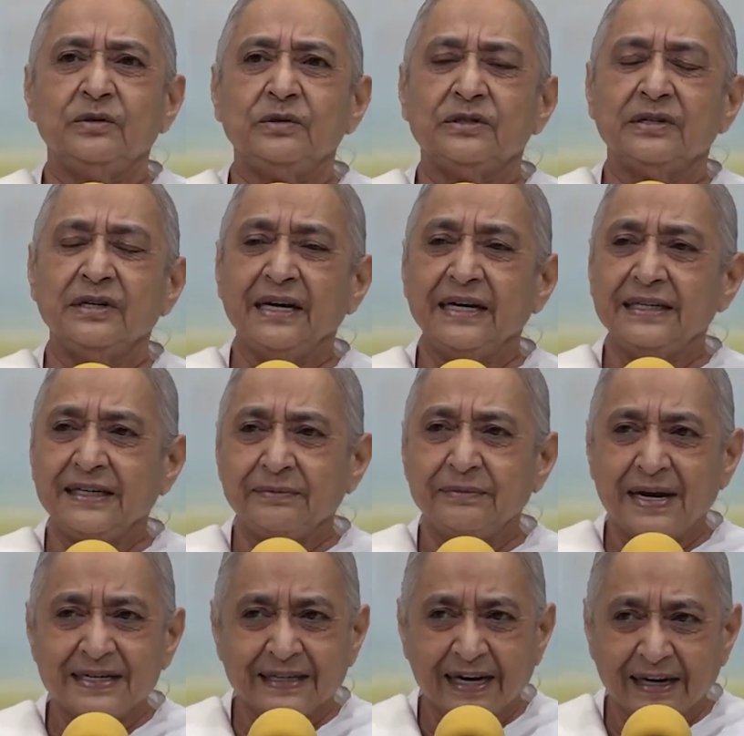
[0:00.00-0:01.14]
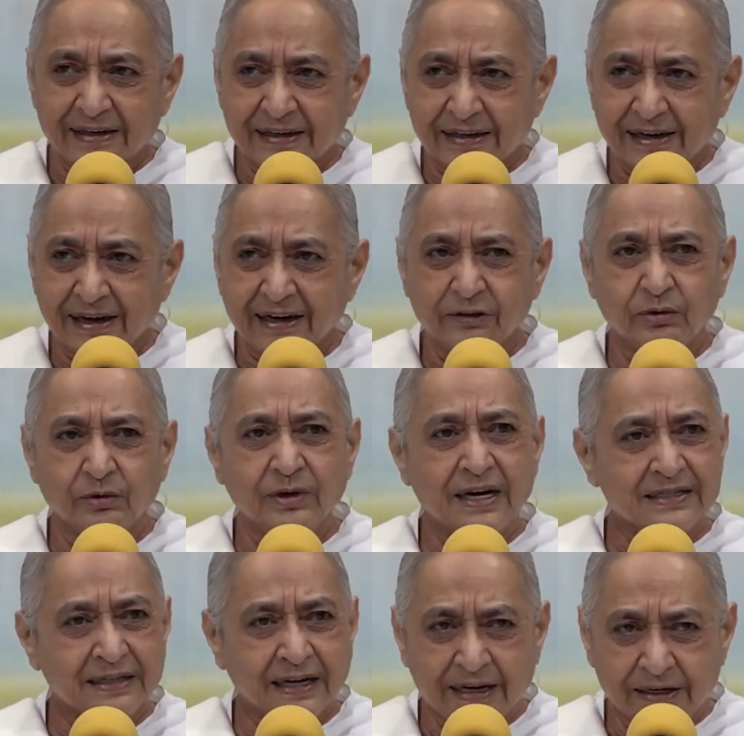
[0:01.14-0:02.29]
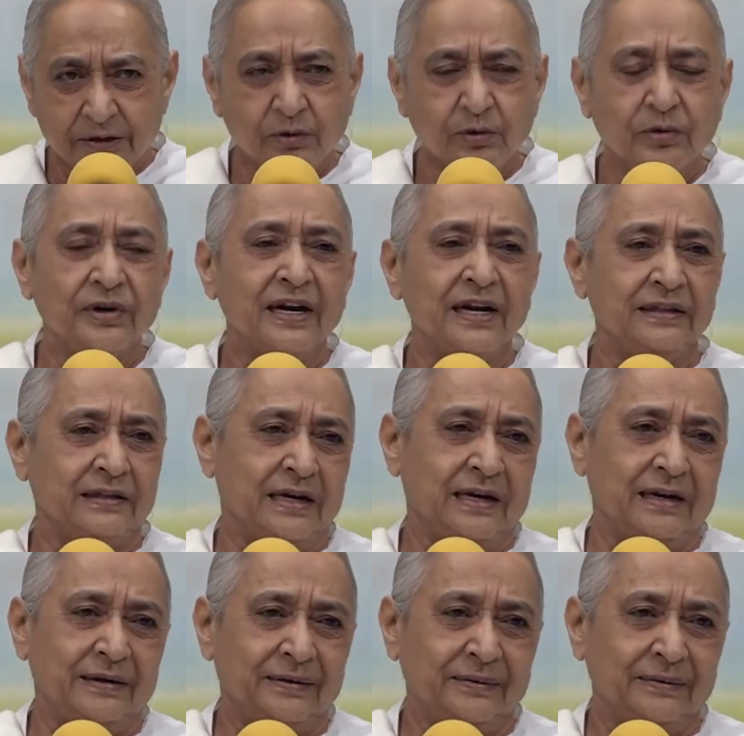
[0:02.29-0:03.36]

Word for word: उसने जब ऐसा किया तो ऐसा ही होना था